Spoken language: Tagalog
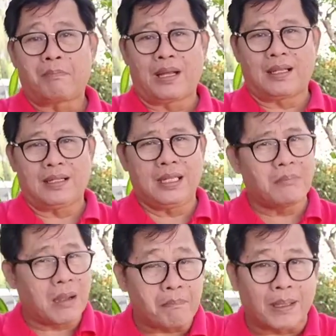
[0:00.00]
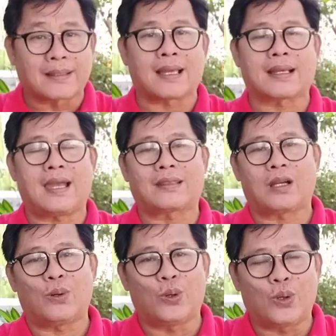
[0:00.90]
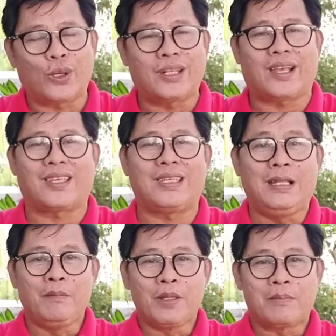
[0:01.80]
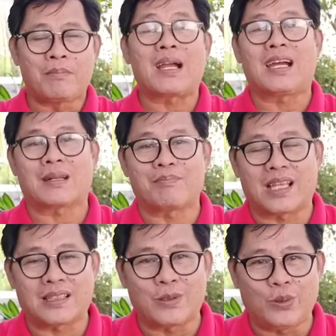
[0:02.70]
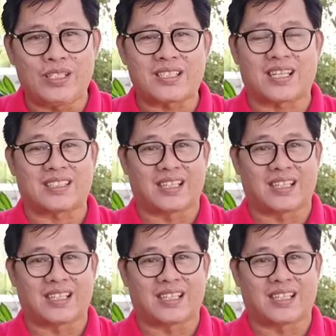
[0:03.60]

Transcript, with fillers: panglimang pagkakataon ay makaharap natin uli si Ate